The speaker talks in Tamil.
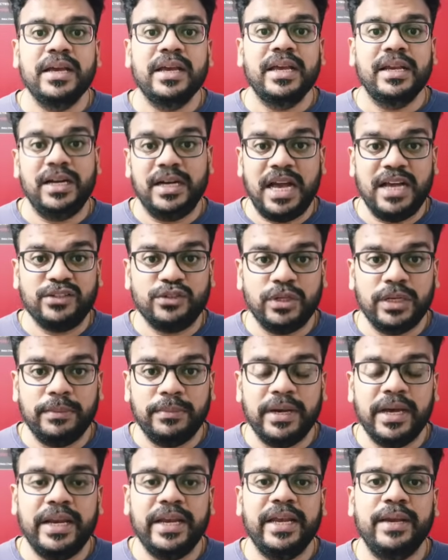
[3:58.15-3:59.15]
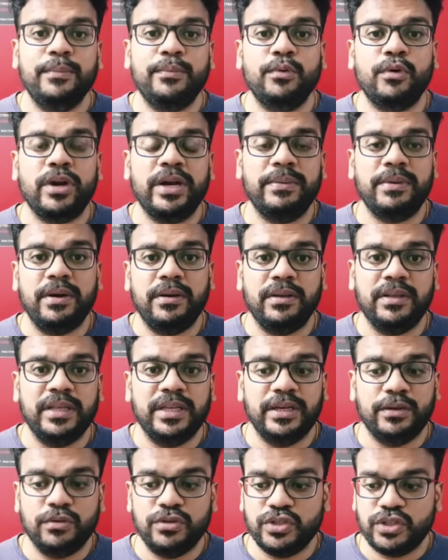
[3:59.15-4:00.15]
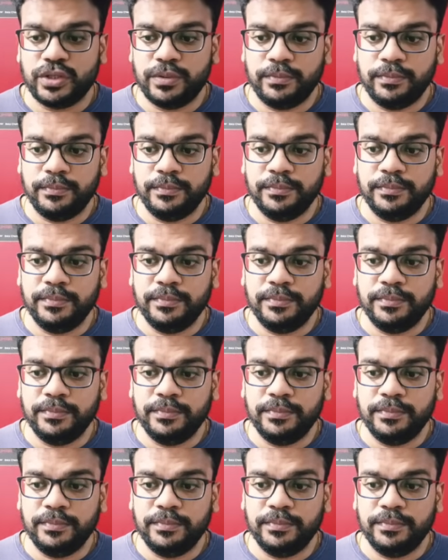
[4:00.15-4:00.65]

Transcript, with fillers: இல்லை நான் சொன்ன மாதிரி பூர்ணிமா வந்து கொஞ்சம்